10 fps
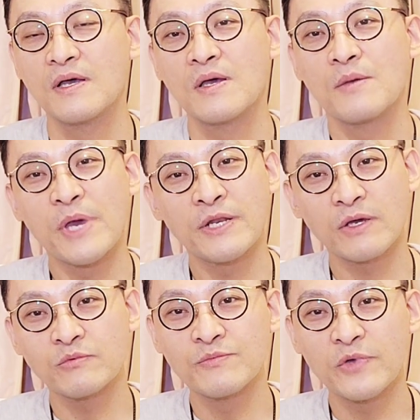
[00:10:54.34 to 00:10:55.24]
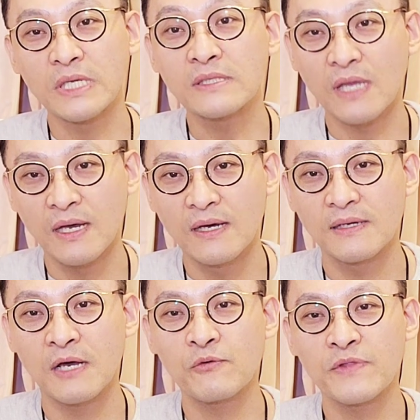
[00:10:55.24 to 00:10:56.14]
매력이 분명히
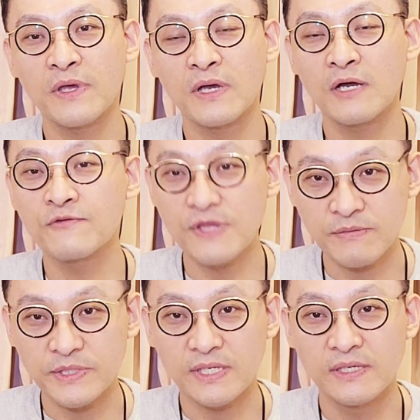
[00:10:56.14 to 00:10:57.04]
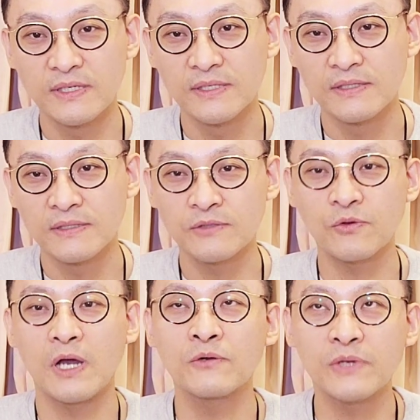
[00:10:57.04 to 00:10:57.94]
있다라고 생각할 수 있습니다. 그리고
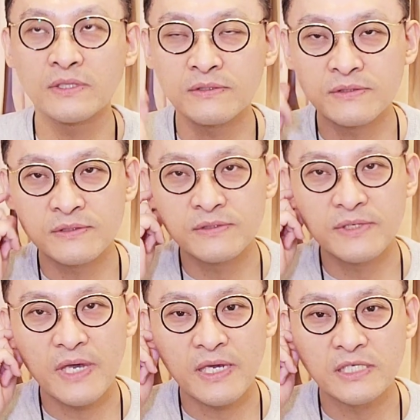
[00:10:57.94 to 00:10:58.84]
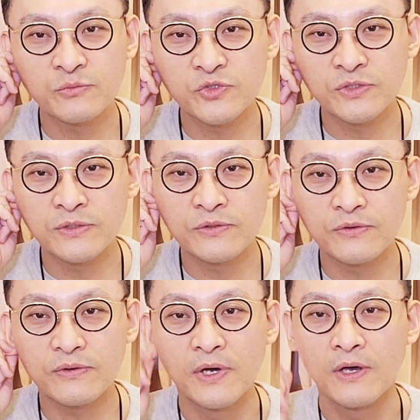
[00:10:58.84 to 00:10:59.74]
또 알고랜드에 계신
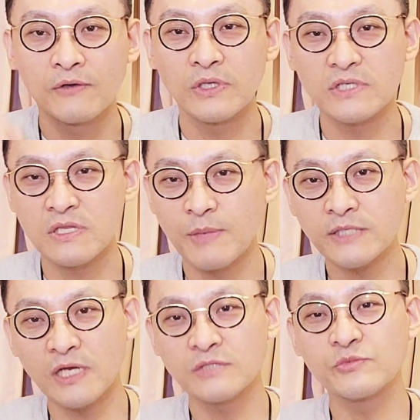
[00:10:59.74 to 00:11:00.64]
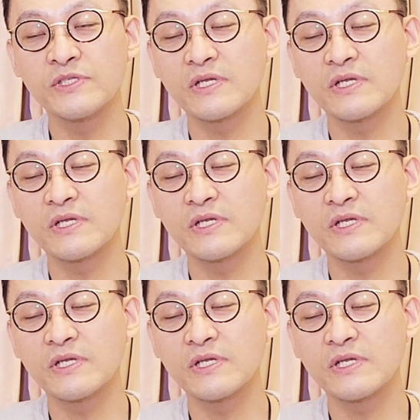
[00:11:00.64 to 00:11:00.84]
분들도 굉장히 스마트하신 분들이기